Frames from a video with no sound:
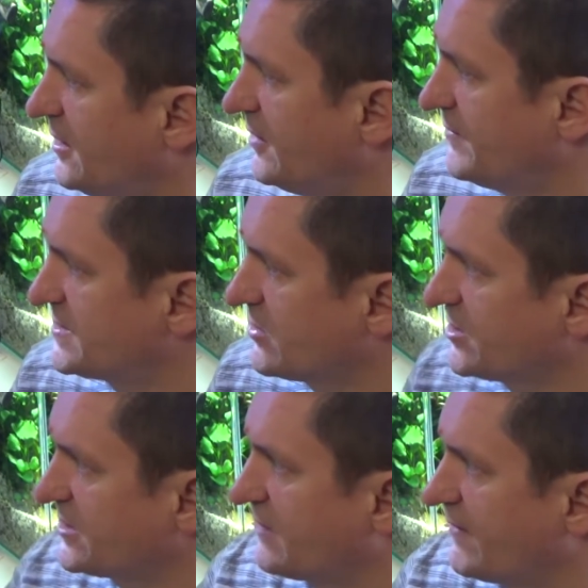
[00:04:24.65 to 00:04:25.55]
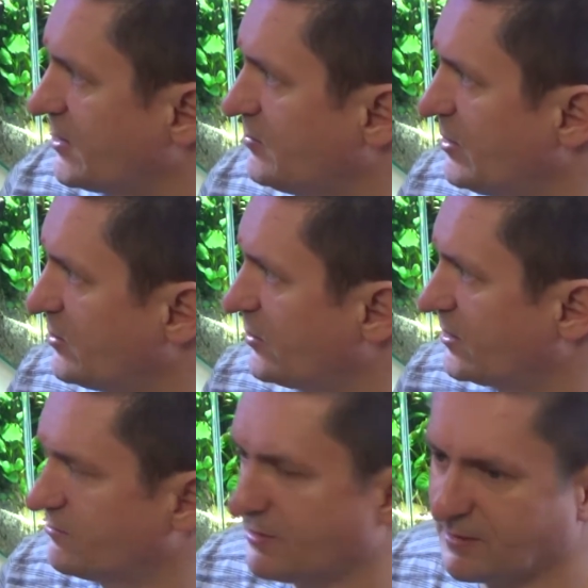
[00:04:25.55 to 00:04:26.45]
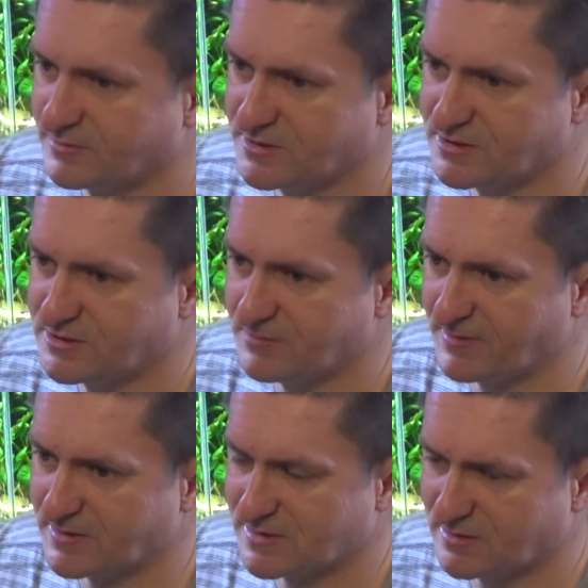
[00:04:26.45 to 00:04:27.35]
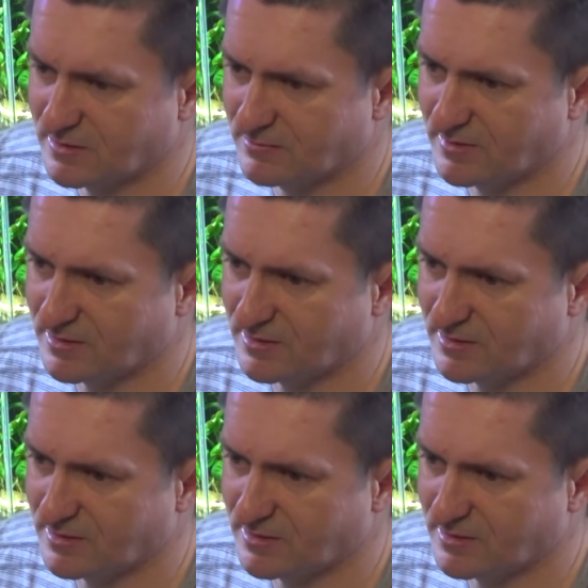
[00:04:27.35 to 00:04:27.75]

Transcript: Y, wysokość akwariumu akurat mam 35 cm.